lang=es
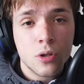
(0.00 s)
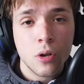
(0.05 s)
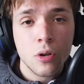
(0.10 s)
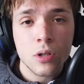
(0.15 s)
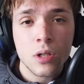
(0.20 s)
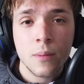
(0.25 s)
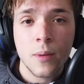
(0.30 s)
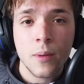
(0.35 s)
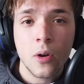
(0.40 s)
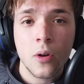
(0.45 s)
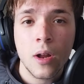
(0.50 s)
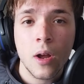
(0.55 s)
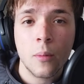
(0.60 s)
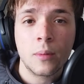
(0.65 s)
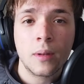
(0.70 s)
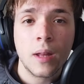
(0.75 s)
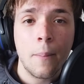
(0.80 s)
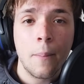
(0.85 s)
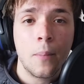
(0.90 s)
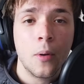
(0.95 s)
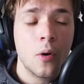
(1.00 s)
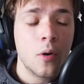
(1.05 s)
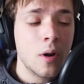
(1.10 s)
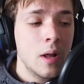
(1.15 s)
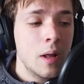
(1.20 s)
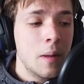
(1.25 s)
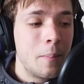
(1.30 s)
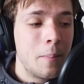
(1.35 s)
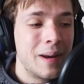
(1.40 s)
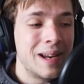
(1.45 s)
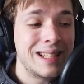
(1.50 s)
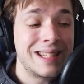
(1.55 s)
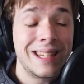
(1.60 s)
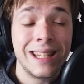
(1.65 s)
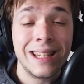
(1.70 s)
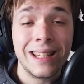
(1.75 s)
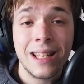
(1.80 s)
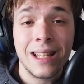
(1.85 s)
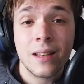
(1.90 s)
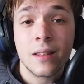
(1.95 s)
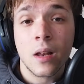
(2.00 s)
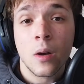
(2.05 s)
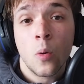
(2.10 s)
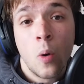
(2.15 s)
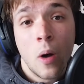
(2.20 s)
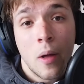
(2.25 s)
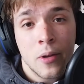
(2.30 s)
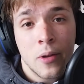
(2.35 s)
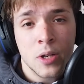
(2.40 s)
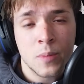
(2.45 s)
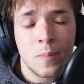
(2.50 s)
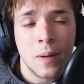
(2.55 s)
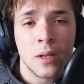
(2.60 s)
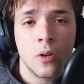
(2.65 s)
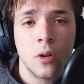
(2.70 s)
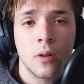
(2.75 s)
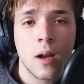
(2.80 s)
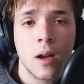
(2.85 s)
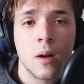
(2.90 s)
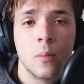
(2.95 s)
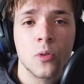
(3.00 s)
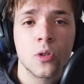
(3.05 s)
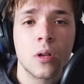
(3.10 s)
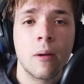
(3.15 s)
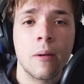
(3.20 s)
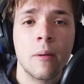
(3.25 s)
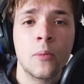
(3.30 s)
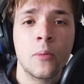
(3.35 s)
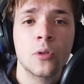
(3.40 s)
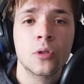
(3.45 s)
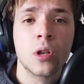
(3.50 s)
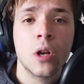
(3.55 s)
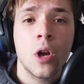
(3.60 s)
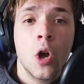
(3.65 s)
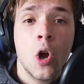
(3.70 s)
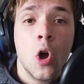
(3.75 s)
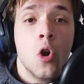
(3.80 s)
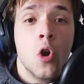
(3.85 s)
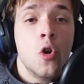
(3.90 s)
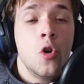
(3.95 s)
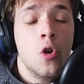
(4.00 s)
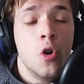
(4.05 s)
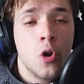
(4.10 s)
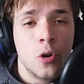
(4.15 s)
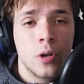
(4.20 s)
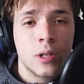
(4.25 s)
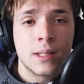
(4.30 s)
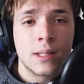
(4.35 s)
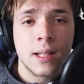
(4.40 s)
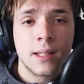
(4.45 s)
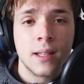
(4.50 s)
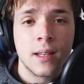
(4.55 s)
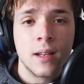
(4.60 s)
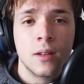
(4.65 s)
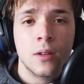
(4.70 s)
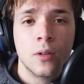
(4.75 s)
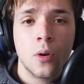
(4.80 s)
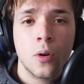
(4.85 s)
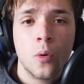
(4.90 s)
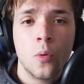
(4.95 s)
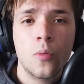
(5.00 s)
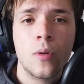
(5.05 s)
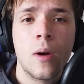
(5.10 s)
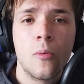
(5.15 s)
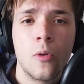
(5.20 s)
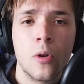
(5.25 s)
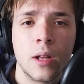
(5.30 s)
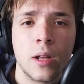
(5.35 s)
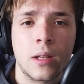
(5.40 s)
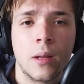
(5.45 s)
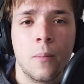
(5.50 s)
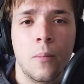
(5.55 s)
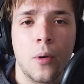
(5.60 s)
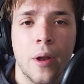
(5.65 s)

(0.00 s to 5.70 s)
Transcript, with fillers: el Cholo Simeone opta por prescindir del jugador español que como sabemos no está teniendo una buena